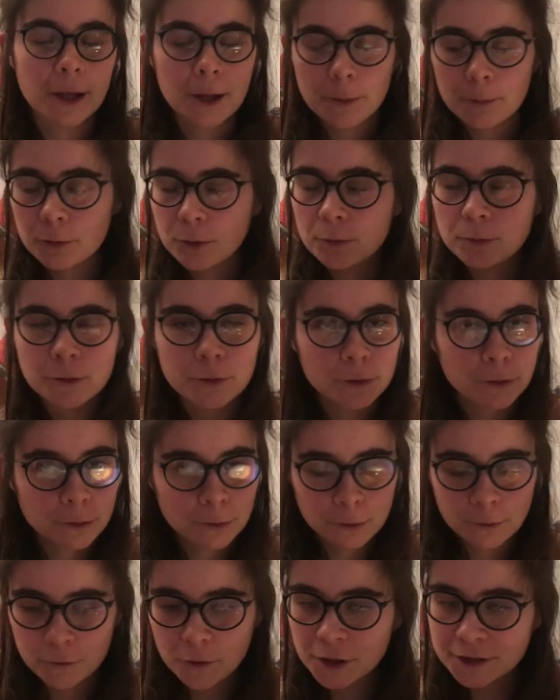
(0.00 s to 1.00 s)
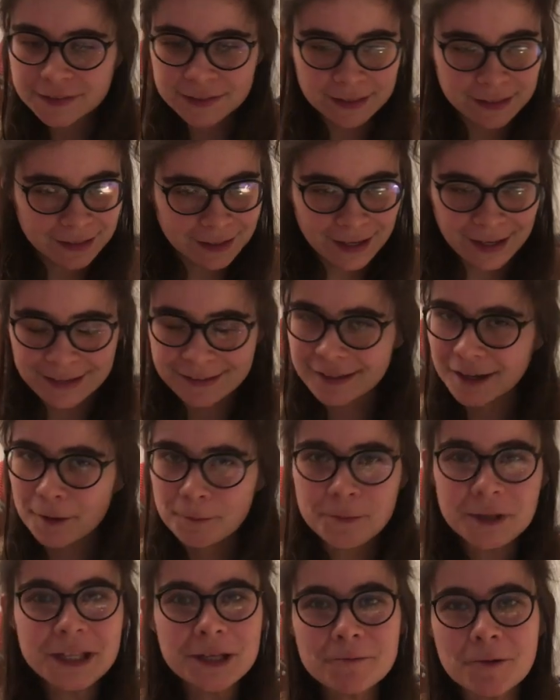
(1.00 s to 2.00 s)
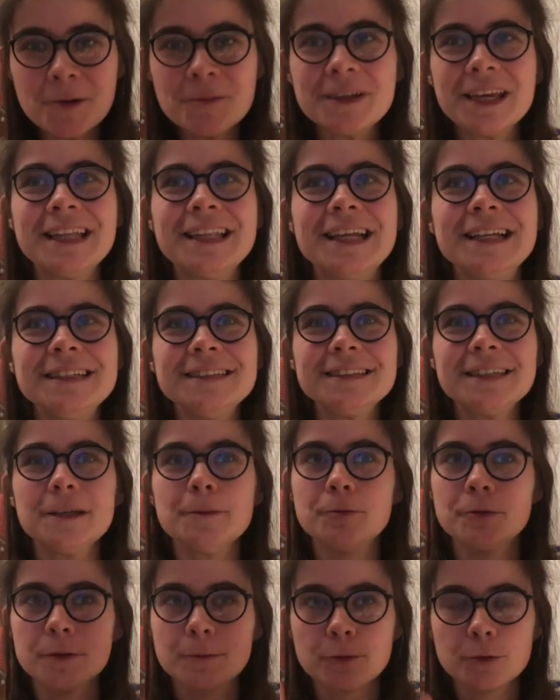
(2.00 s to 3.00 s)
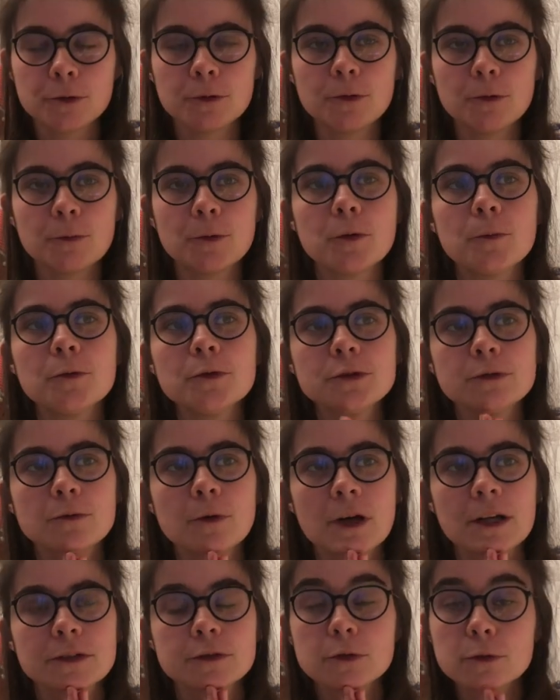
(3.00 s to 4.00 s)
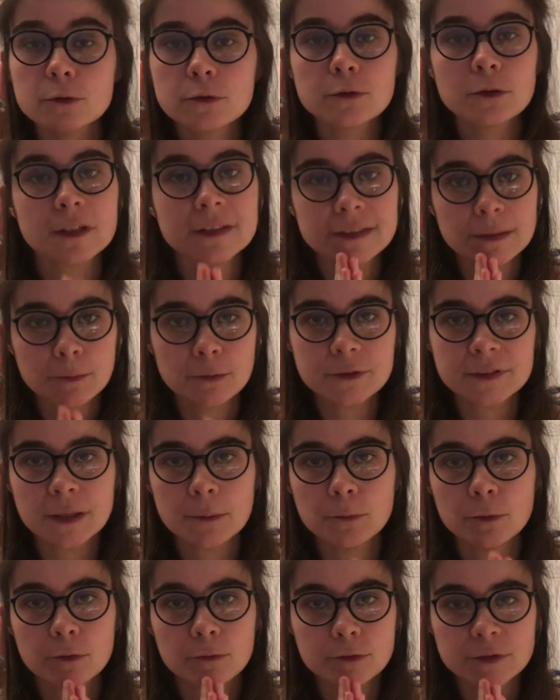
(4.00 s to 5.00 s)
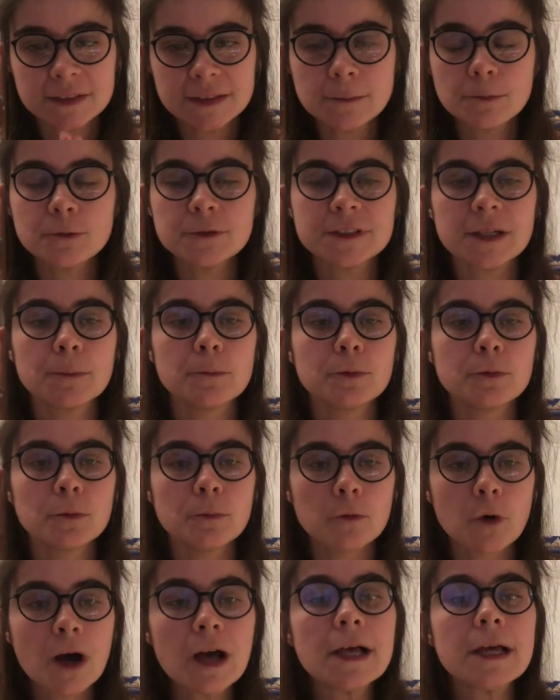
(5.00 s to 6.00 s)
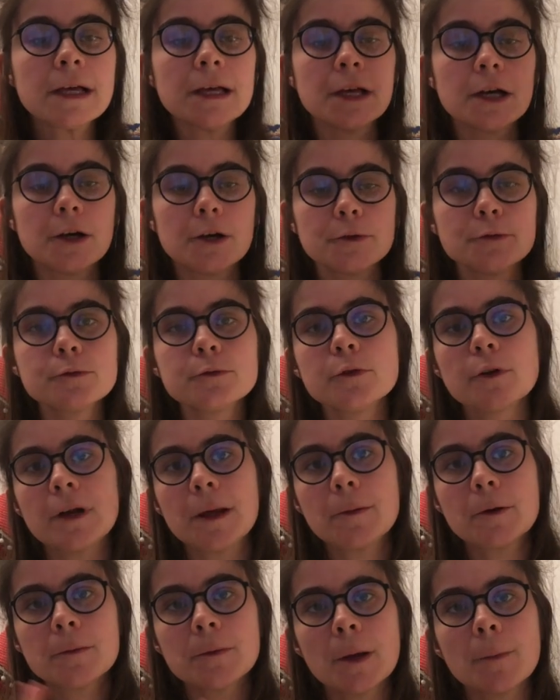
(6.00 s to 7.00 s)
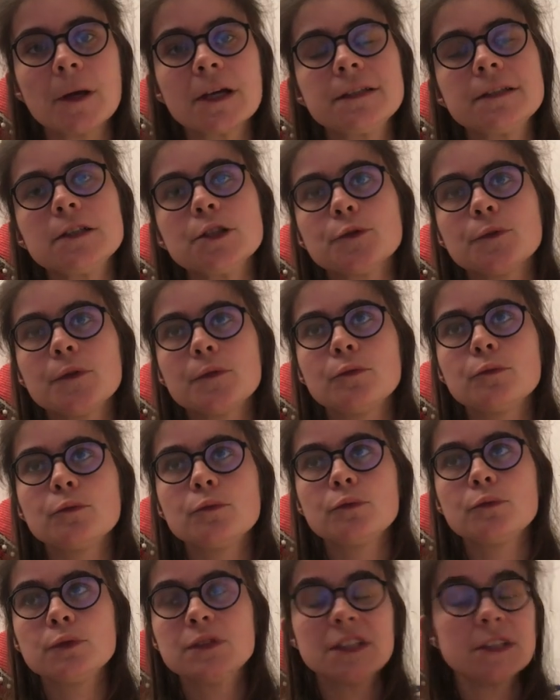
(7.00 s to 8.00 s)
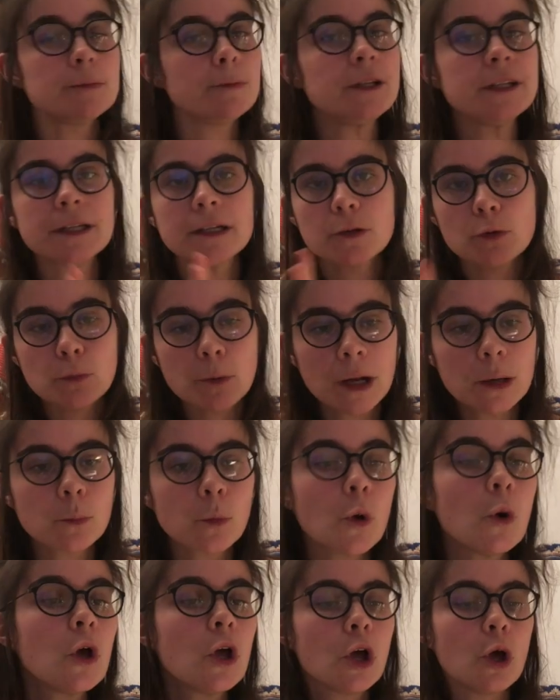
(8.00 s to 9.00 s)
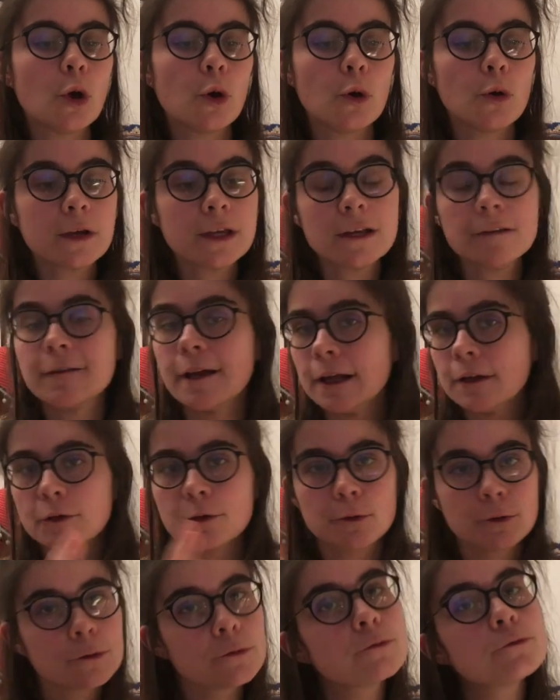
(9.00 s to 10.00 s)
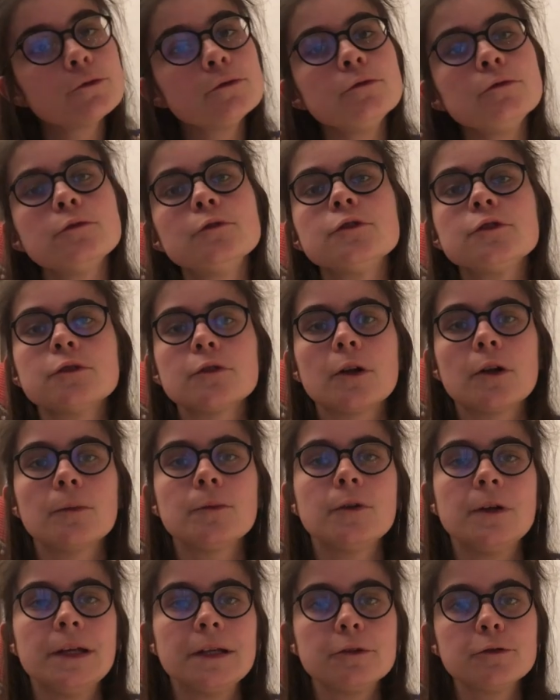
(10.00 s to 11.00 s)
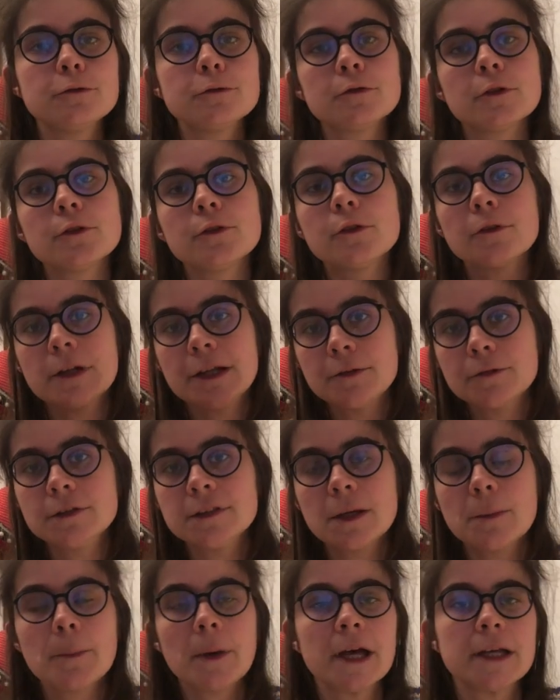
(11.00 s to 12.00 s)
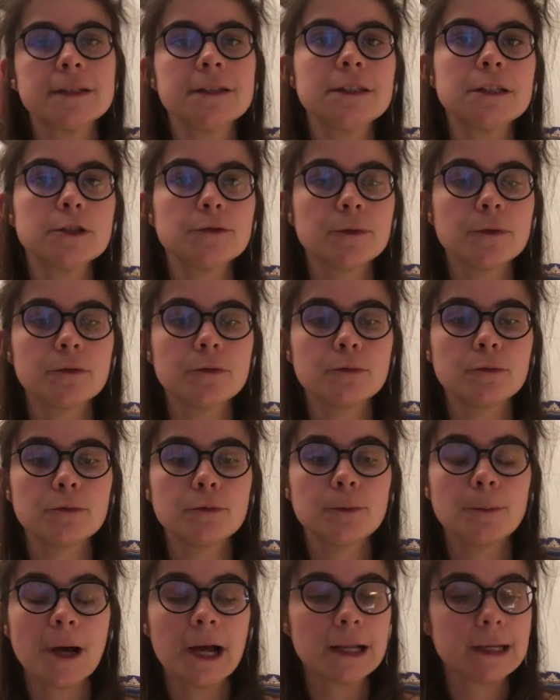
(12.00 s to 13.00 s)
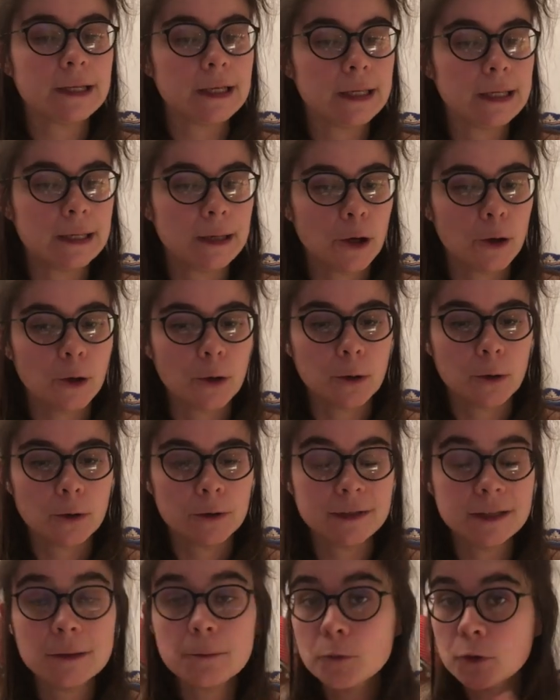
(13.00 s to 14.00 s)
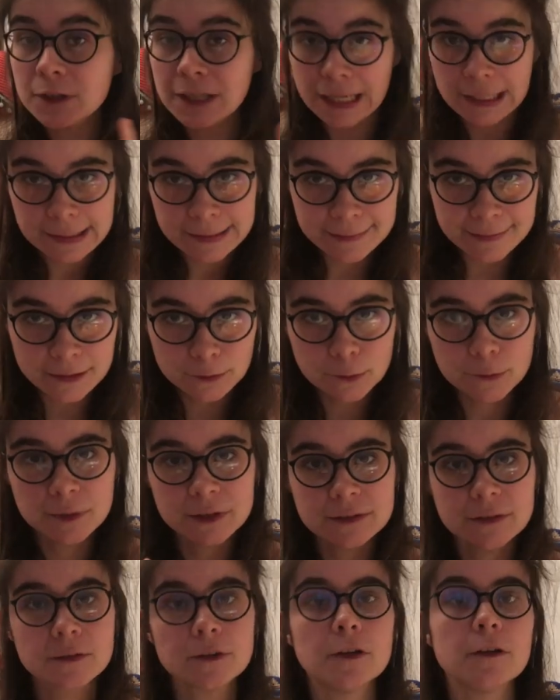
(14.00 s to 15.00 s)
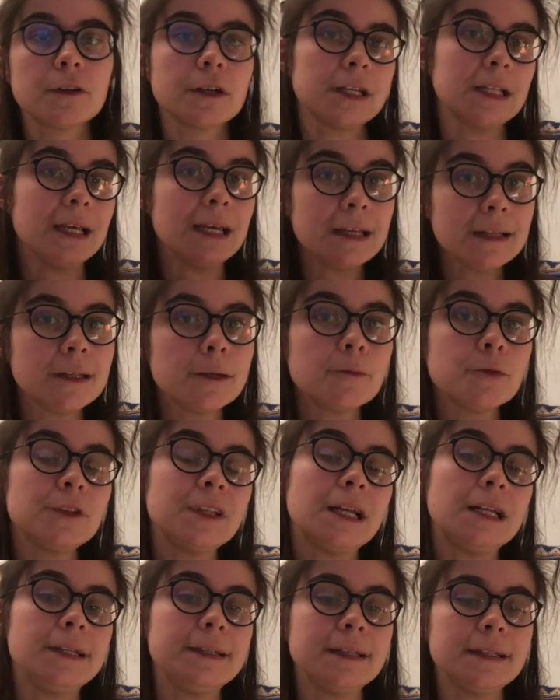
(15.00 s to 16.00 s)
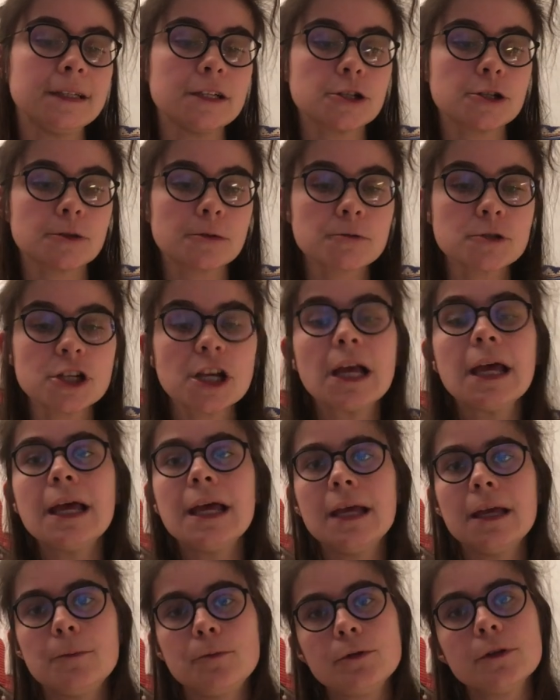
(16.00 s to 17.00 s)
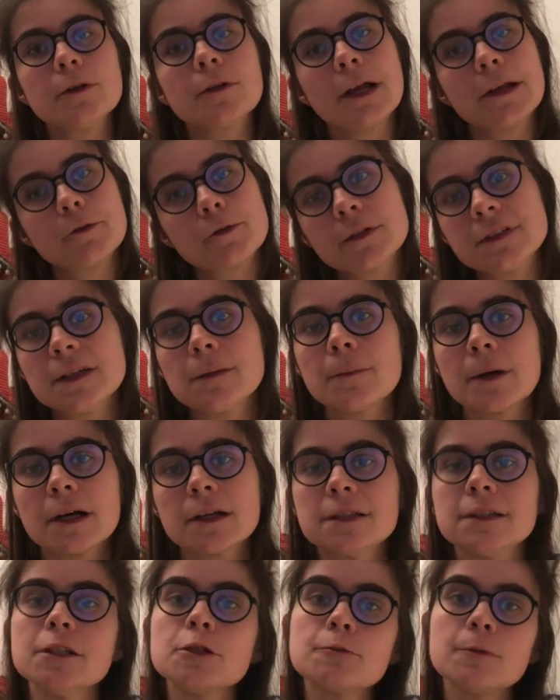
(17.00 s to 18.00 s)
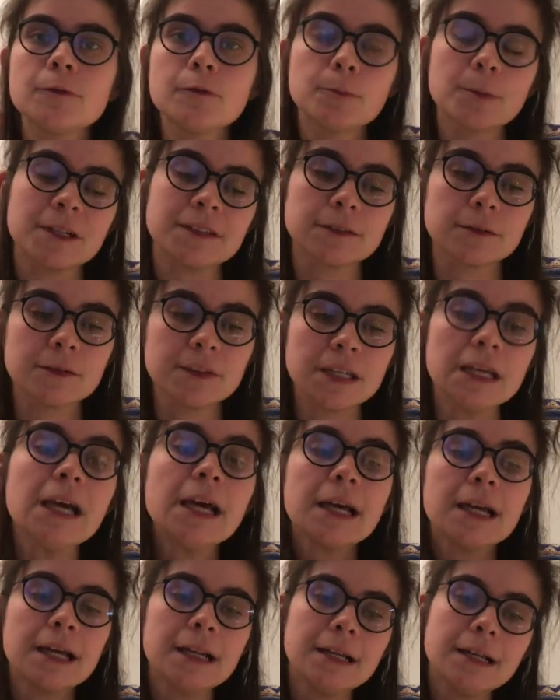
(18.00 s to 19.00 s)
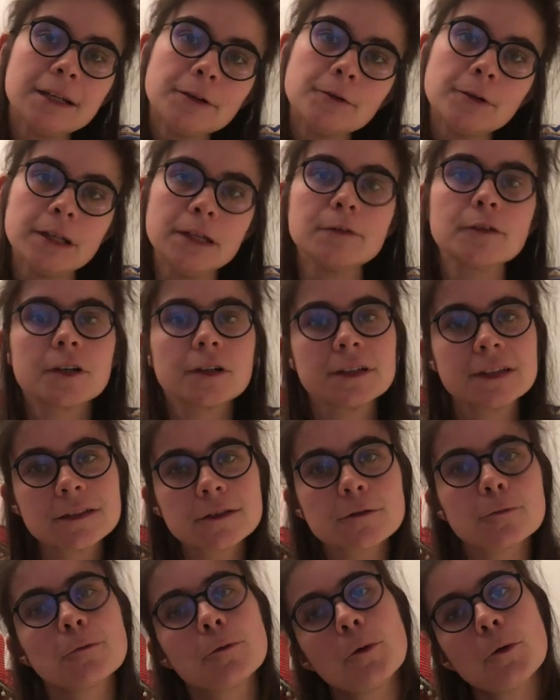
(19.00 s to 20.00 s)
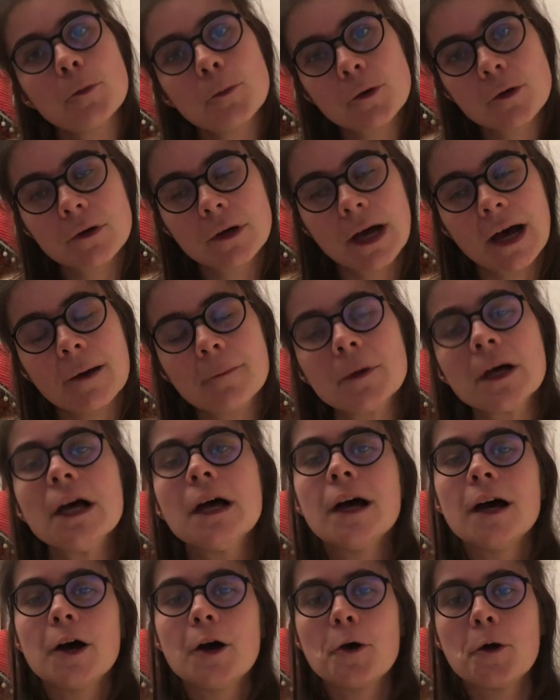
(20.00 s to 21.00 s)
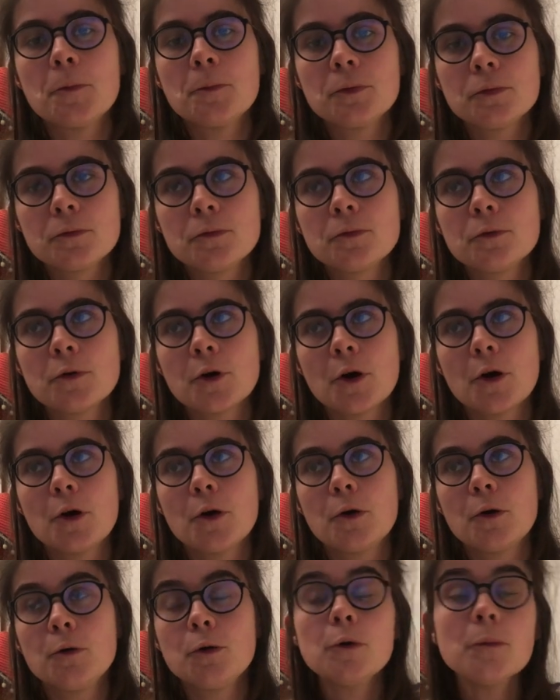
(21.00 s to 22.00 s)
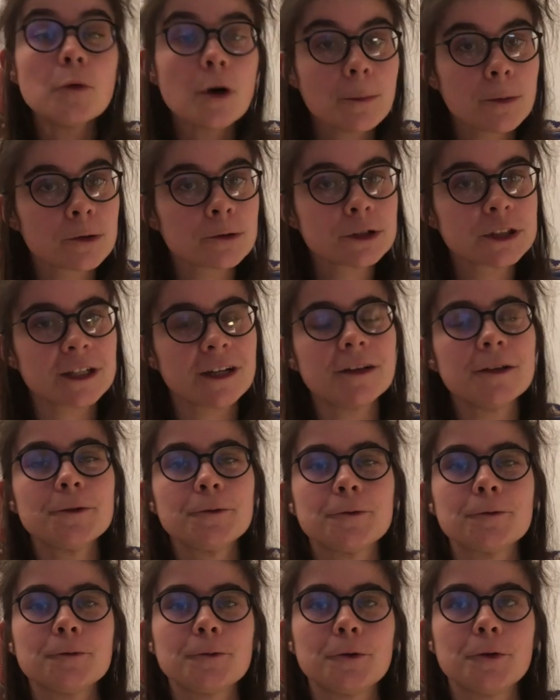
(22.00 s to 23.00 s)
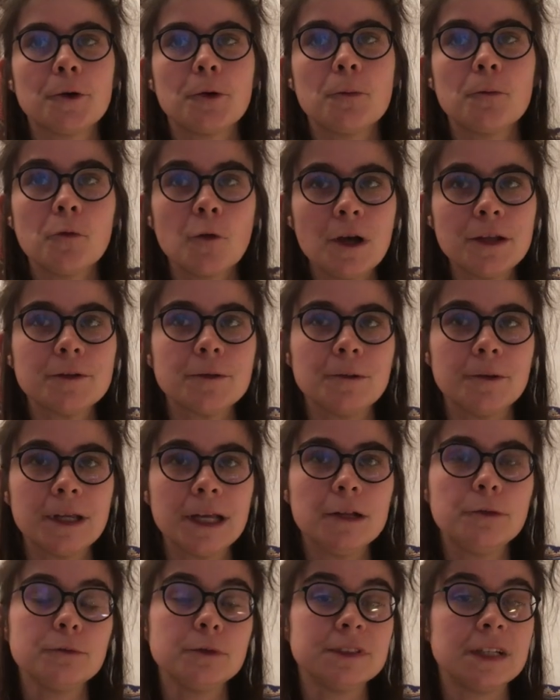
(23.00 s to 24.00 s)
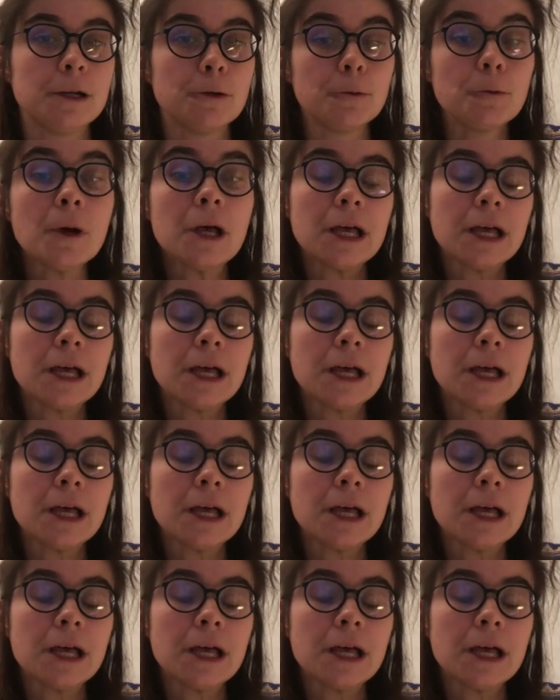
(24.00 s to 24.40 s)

pour me forcer à être un minimum canalisé et puis pour que le propos soit structuré, c'est plus simple pour vous, c'est plus simple pour moi. Euh, donc dans la première partie, je vais vous expliquer globalement euh, quel va être le contenu de ce club de lecture. Dans la deuxième partie, je vais vous parler euh, des modalités de mise en œuvre et, des modalités d'échange. Et puis dans la troisième partie, je vais vous présenter les deux livres qui seront au programme pour le mois prochain, donc mois dans lequel nous allons